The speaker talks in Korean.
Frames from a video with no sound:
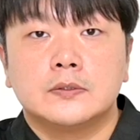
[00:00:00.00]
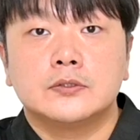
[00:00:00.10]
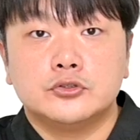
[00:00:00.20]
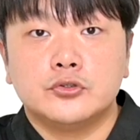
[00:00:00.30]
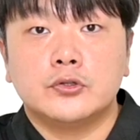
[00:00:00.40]

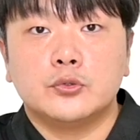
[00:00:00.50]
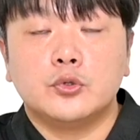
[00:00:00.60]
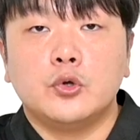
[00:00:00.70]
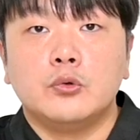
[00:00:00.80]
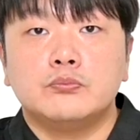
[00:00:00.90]
그
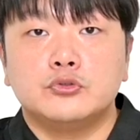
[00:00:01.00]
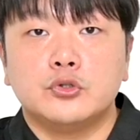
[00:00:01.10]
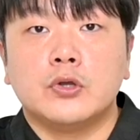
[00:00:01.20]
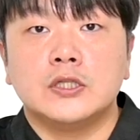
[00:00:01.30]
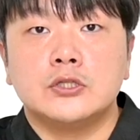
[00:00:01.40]
중에서도
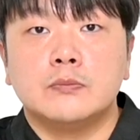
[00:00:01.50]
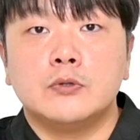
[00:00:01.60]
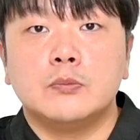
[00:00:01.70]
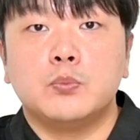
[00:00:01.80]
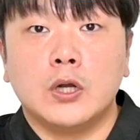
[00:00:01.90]
부족한
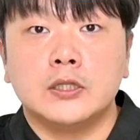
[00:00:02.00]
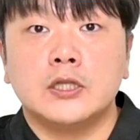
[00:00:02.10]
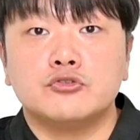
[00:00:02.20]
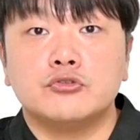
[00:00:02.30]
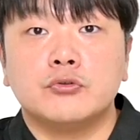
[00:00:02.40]
점을
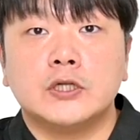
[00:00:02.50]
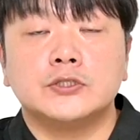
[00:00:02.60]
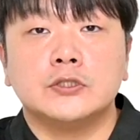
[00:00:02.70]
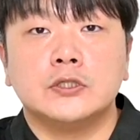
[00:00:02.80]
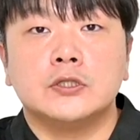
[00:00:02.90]
보완해주는
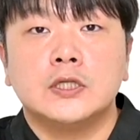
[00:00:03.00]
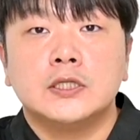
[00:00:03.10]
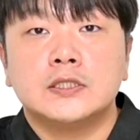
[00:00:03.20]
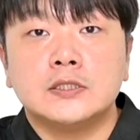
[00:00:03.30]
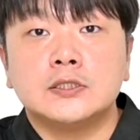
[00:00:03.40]
과정은
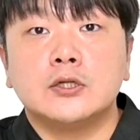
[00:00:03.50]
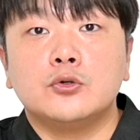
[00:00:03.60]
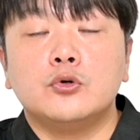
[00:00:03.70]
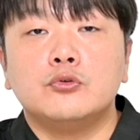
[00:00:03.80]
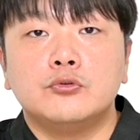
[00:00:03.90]

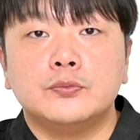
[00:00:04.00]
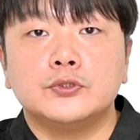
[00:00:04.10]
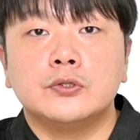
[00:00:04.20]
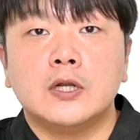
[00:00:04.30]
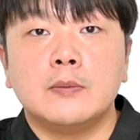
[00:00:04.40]
실제로
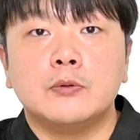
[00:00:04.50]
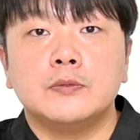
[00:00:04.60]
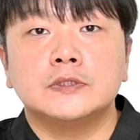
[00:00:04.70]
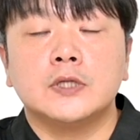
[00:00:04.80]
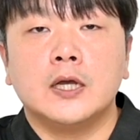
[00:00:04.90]
후보정을
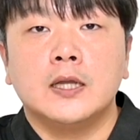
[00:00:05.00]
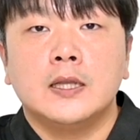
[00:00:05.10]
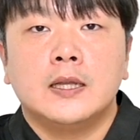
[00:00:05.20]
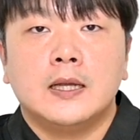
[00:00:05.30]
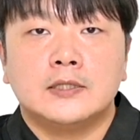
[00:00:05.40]
해보면서
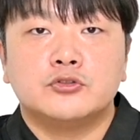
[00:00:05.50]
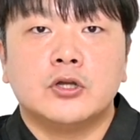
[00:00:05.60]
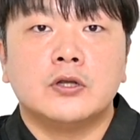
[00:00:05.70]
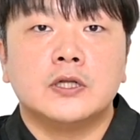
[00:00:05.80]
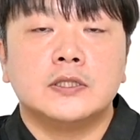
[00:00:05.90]
아,
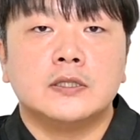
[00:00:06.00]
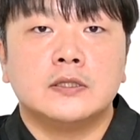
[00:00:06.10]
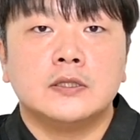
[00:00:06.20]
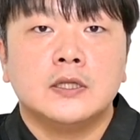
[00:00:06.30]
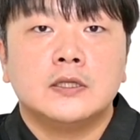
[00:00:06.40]
촬영할
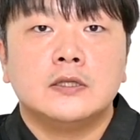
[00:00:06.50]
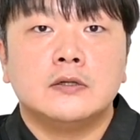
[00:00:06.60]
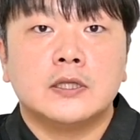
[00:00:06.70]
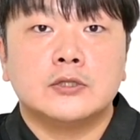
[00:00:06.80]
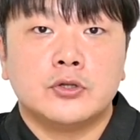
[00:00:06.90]
때는
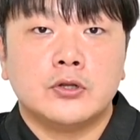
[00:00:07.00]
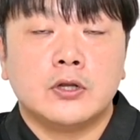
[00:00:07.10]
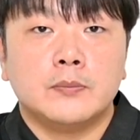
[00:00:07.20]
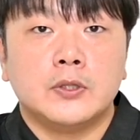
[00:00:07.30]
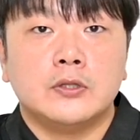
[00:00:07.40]
이렇게
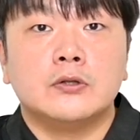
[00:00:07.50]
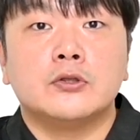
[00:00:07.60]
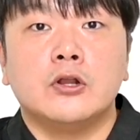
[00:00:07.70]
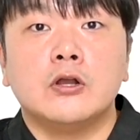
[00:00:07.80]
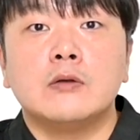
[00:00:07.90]
촬영하면 이런
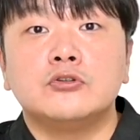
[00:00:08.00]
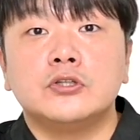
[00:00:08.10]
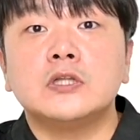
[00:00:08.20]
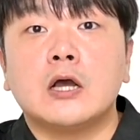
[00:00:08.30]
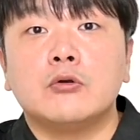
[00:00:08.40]

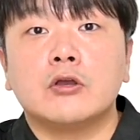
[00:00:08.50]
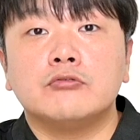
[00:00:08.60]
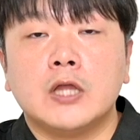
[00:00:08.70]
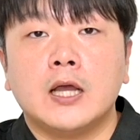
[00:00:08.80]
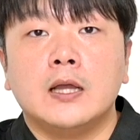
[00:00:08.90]
결과물들이
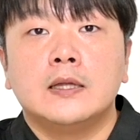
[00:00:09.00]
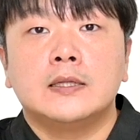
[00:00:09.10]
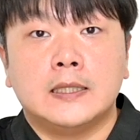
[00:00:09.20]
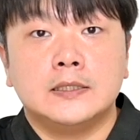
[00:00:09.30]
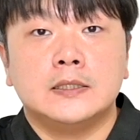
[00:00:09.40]
나오겠구나
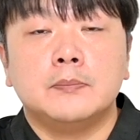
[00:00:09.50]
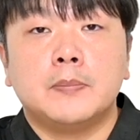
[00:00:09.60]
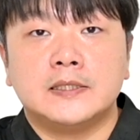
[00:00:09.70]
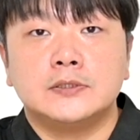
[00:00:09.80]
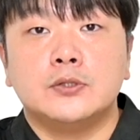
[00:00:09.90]
라는
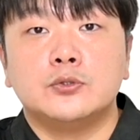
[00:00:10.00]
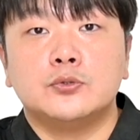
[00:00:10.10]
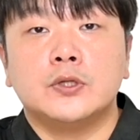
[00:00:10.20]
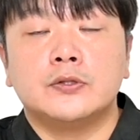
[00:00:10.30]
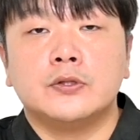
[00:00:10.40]
반성을
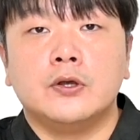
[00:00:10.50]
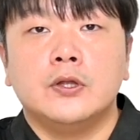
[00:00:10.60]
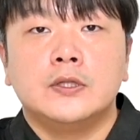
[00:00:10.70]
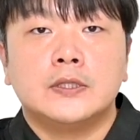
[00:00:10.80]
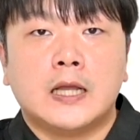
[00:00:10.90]
통해서
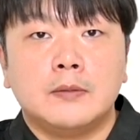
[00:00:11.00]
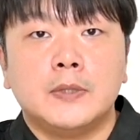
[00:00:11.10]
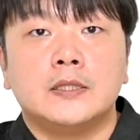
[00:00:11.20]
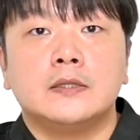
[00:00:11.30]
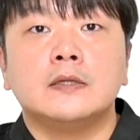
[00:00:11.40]

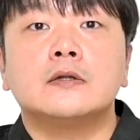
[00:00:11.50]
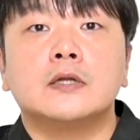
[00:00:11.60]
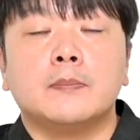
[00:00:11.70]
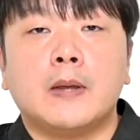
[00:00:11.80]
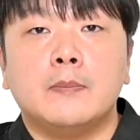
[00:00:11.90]
다음에는
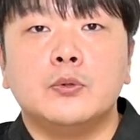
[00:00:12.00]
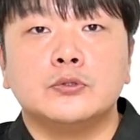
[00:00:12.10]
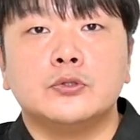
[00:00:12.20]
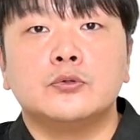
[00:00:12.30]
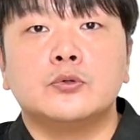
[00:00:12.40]
그렇게
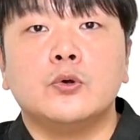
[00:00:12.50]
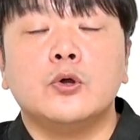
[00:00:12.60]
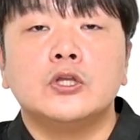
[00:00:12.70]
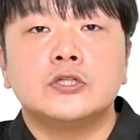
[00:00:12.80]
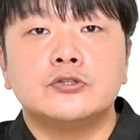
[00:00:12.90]

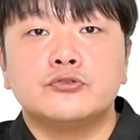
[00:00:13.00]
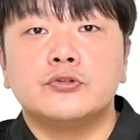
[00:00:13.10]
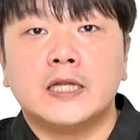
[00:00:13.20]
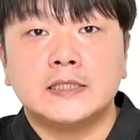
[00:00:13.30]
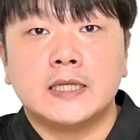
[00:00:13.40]
반복적으로
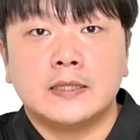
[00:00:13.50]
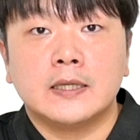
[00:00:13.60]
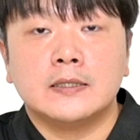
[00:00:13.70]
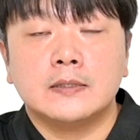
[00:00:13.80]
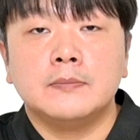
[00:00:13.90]
실수를 하지
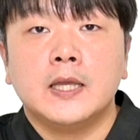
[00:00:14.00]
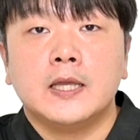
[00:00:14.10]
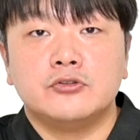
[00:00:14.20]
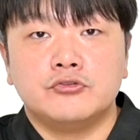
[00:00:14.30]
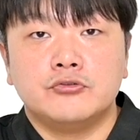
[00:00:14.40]
않게끔
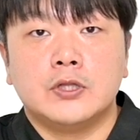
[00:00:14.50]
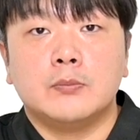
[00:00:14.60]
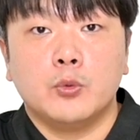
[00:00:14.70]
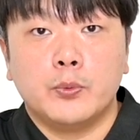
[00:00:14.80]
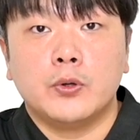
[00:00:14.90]
해주는 데
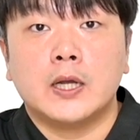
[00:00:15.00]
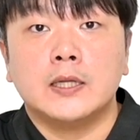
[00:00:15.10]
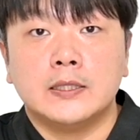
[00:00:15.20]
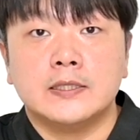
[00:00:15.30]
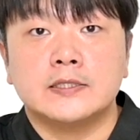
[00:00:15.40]
목표가
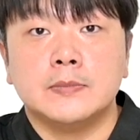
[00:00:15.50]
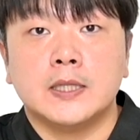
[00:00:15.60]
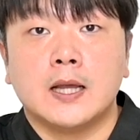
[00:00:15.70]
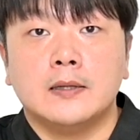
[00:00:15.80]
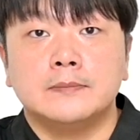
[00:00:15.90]

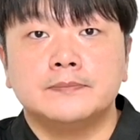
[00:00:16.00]
있겠습니다.